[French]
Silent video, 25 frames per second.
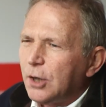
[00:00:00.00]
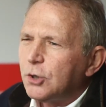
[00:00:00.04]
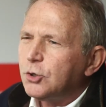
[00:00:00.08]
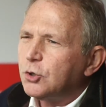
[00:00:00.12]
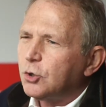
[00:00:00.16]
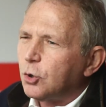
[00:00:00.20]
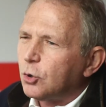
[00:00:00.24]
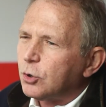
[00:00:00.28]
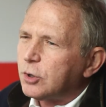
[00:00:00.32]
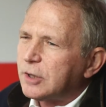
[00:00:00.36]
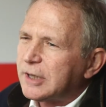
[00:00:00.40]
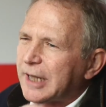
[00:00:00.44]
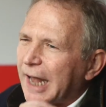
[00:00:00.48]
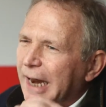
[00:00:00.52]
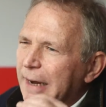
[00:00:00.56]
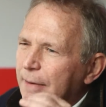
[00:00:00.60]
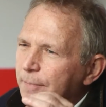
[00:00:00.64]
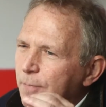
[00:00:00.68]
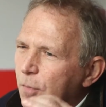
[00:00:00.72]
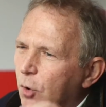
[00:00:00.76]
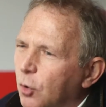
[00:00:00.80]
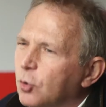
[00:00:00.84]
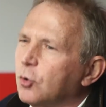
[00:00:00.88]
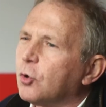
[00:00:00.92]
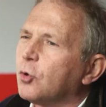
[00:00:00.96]

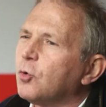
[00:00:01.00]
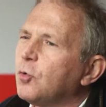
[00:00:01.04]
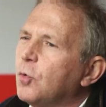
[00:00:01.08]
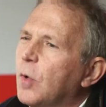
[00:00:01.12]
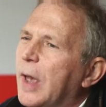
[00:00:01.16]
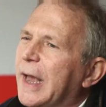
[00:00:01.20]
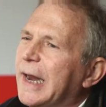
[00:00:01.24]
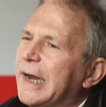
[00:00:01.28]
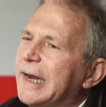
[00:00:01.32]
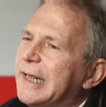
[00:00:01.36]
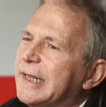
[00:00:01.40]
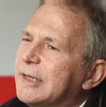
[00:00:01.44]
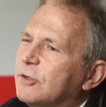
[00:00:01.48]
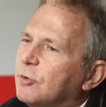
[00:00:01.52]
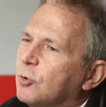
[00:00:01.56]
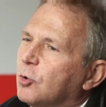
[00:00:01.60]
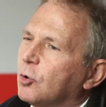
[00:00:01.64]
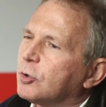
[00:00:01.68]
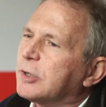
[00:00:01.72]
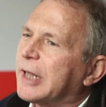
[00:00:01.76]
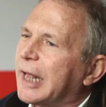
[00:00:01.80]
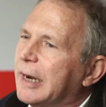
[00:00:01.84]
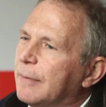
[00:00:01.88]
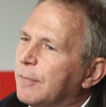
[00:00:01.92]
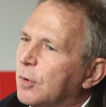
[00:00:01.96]
totalement cruelles et
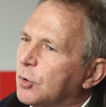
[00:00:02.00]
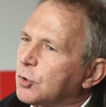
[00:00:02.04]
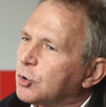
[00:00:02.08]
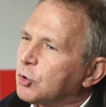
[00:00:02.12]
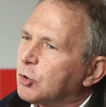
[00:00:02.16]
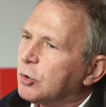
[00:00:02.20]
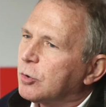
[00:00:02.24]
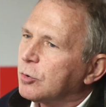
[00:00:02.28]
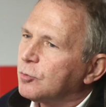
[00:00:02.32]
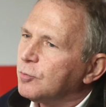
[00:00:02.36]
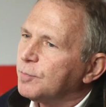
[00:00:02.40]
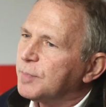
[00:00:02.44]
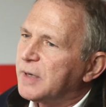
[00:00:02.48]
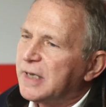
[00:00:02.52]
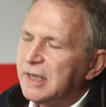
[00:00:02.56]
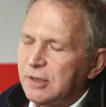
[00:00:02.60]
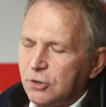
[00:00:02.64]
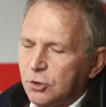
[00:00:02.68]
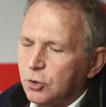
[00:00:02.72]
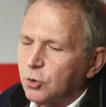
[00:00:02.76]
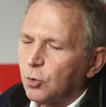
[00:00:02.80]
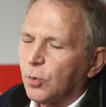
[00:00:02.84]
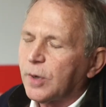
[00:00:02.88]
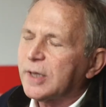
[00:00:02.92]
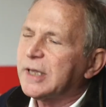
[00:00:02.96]
totalement stupides
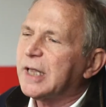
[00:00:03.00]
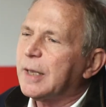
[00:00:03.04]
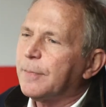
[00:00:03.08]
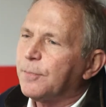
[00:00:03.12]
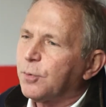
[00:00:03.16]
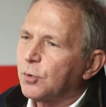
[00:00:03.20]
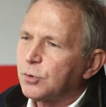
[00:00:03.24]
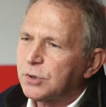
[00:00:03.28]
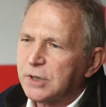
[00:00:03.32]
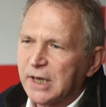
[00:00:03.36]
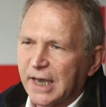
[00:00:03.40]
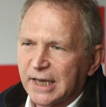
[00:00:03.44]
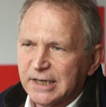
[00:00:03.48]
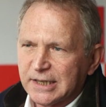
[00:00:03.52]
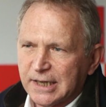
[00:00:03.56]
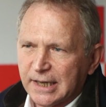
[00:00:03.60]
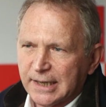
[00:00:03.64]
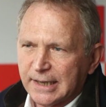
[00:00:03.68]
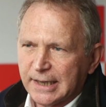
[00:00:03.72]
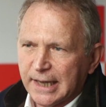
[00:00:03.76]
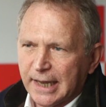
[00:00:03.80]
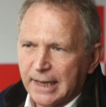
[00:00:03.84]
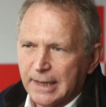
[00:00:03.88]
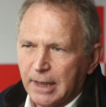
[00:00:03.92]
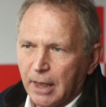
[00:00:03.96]
qui ont été posées à
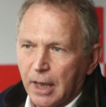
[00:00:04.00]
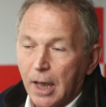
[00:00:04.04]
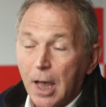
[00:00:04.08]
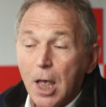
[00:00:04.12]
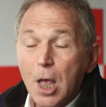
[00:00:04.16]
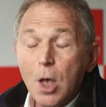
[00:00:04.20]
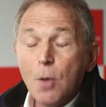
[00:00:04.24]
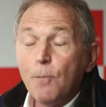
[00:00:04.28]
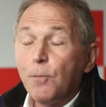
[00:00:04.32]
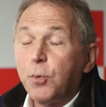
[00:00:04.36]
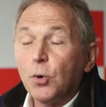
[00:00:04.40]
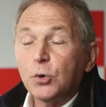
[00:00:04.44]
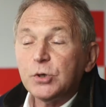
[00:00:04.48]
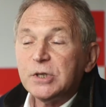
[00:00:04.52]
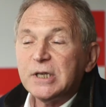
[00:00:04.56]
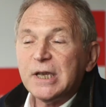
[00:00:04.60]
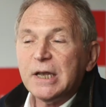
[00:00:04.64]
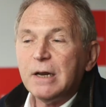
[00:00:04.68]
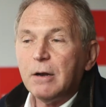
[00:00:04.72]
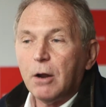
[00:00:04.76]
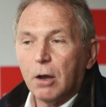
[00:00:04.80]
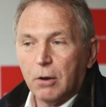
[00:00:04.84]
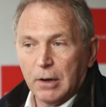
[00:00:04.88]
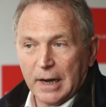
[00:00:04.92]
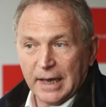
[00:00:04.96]
cette aide.
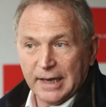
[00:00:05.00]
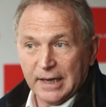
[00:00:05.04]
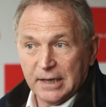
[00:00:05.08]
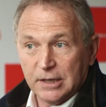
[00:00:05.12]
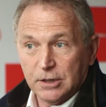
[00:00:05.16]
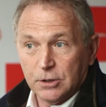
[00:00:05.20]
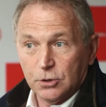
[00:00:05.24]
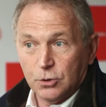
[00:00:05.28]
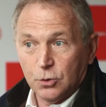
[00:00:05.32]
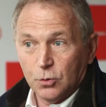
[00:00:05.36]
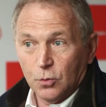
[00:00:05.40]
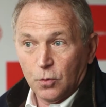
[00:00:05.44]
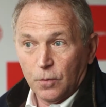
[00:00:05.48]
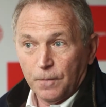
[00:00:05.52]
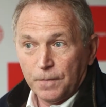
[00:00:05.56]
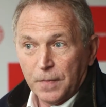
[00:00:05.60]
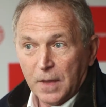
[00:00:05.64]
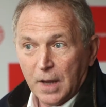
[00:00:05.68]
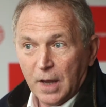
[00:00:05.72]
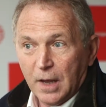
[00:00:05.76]
Posez-leur la question.